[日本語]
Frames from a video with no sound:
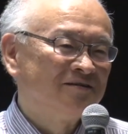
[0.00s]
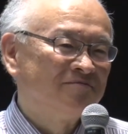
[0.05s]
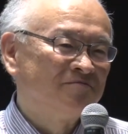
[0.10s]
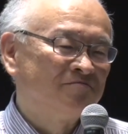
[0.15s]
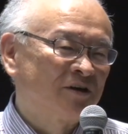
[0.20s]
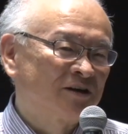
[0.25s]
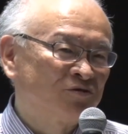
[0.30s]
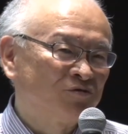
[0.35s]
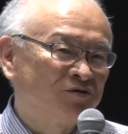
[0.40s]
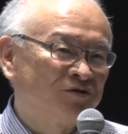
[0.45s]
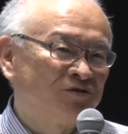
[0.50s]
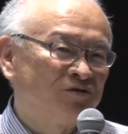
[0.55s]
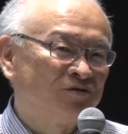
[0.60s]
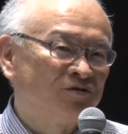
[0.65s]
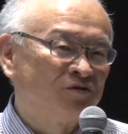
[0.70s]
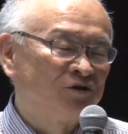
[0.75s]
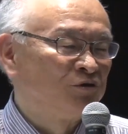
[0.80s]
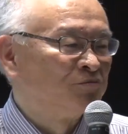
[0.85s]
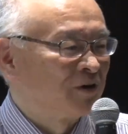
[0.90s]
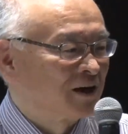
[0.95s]
まあ、一つ言う
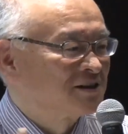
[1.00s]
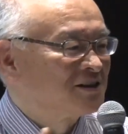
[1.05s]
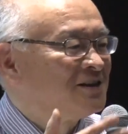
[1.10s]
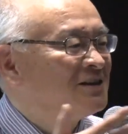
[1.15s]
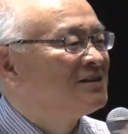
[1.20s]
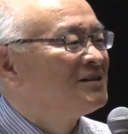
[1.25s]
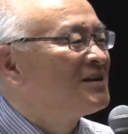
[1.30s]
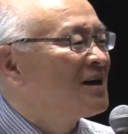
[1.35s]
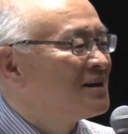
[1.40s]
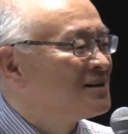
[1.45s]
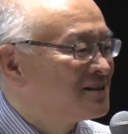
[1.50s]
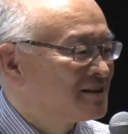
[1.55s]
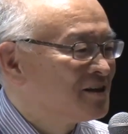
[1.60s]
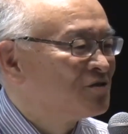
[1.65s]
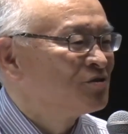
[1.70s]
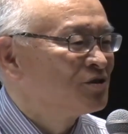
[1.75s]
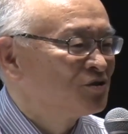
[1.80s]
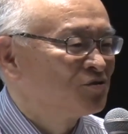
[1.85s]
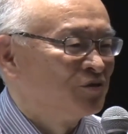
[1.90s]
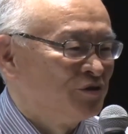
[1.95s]
と自分が信頼して
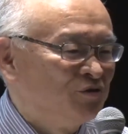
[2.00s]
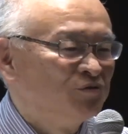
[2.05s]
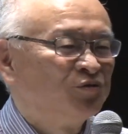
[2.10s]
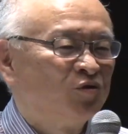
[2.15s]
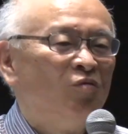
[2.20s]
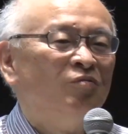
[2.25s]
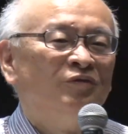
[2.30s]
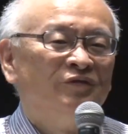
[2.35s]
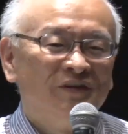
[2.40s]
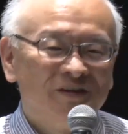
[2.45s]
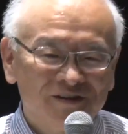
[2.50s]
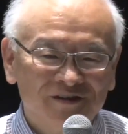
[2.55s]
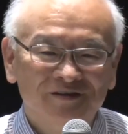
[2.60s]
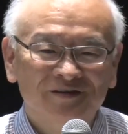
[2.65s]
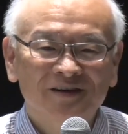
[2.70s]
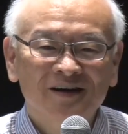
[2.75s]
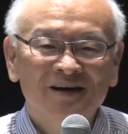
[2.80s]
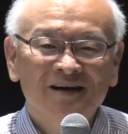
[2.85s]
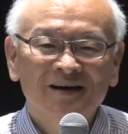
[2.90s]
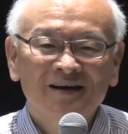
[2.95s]
る人に言うと思うんです
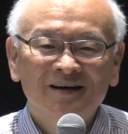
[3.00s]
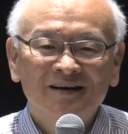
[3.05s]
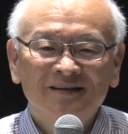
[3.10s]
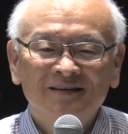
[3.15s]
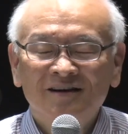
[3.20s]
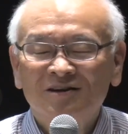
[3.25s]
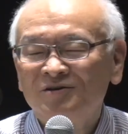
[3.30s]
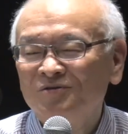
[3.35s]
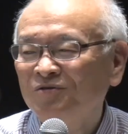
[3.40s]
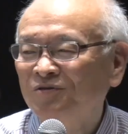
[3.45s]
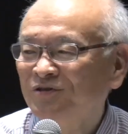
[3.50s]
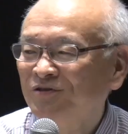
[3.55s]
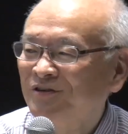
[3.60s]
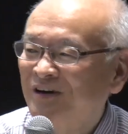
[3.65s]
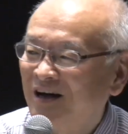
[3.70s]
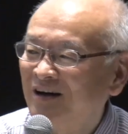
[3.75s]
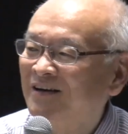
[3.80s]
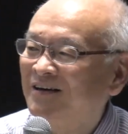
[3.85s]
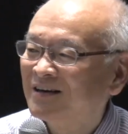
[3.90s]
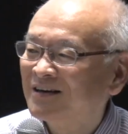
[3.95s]
なでそういう
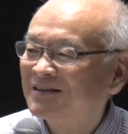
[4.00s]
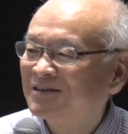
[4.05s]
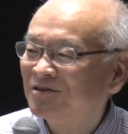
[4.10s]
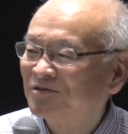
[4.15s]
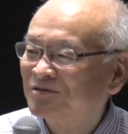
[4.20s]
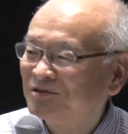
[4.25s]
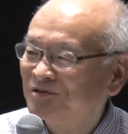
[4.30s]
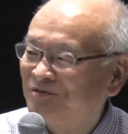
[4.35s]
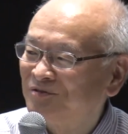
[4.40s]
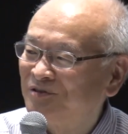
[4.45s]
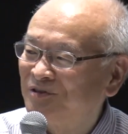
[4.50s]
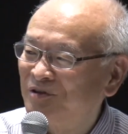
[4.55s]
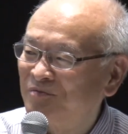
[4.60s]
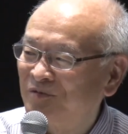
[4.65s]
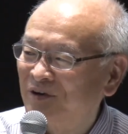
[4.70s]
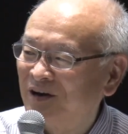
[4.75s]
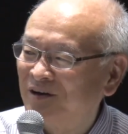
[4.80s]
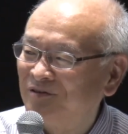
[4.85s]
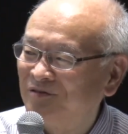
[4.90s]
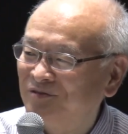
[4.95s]
関係性を作っても
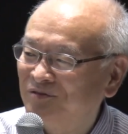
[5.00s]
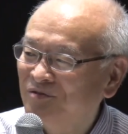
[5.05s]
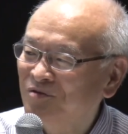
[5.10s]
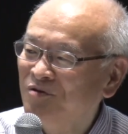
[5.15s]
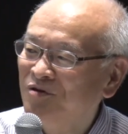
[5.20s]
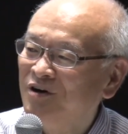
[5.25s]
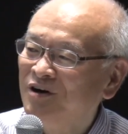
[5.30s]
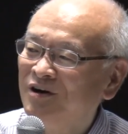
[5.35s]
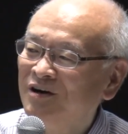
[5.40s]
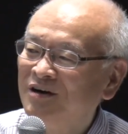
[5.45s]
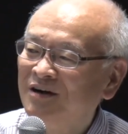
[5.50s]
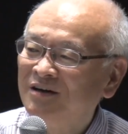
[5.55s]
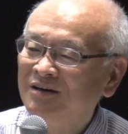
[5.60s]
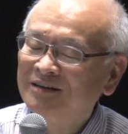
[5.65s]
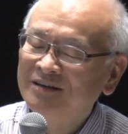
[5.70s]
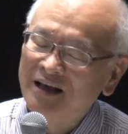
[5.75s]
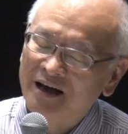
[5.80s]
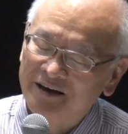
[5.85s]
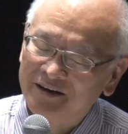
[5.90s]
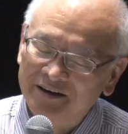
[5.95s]
らえると
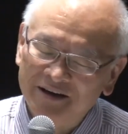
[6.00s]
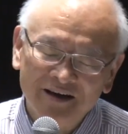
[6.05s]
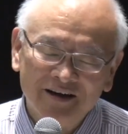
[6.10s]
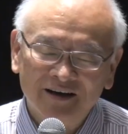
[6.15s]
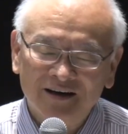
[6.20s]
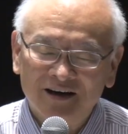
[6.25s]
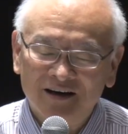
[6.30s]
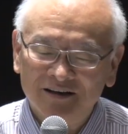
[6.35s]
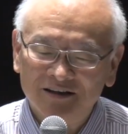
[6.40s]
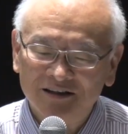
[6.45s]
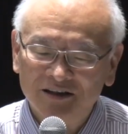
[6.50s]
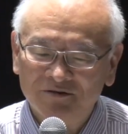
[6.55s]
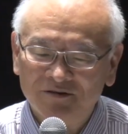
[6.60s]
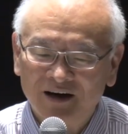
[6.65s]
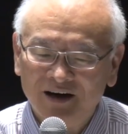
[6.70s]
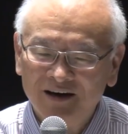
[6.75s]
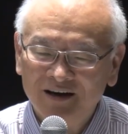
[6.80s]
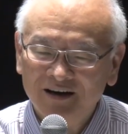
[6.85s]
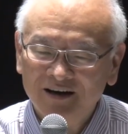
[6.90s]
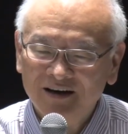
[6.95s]
大変患者
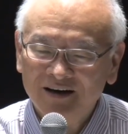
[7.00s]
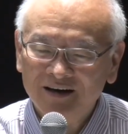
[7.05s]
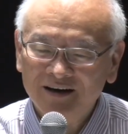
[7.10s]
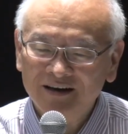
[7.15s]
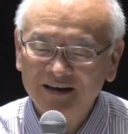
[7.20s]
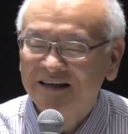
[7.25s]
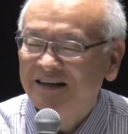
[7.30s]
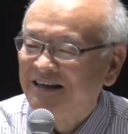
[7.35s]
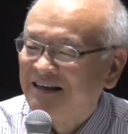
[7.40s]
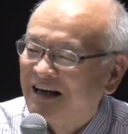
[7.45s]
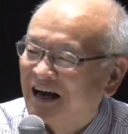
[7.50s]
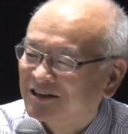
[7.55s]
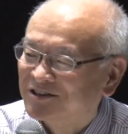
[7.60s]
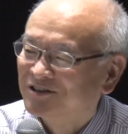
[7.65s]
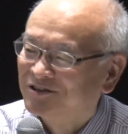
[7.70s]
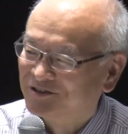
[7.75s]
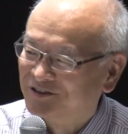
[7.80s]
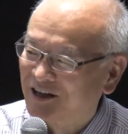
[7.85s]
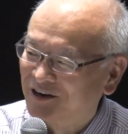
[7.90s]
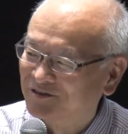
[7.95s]
は生きやす
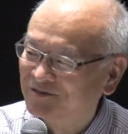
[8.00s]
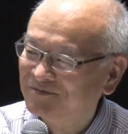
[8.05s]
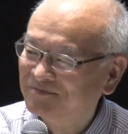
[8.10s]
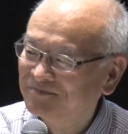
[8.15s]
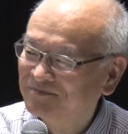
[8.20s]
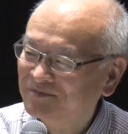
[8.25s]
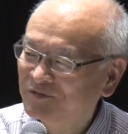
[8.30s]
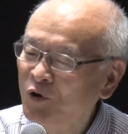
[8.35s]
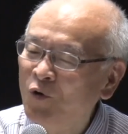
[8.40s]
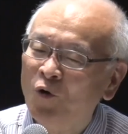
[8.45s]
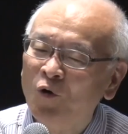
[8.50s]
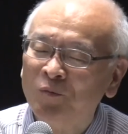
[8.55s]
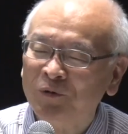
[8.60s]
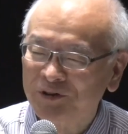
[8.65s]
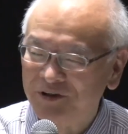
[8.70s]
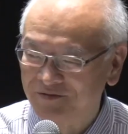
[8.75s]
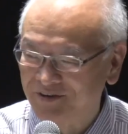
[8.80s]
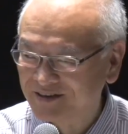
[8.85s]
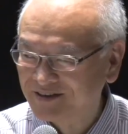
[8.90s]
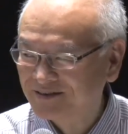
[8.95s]
くなると思っ
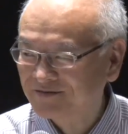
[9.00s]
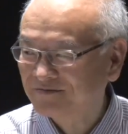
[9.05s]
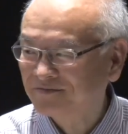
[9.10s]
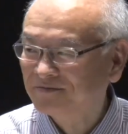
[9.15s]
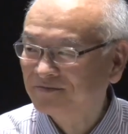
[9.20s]
てます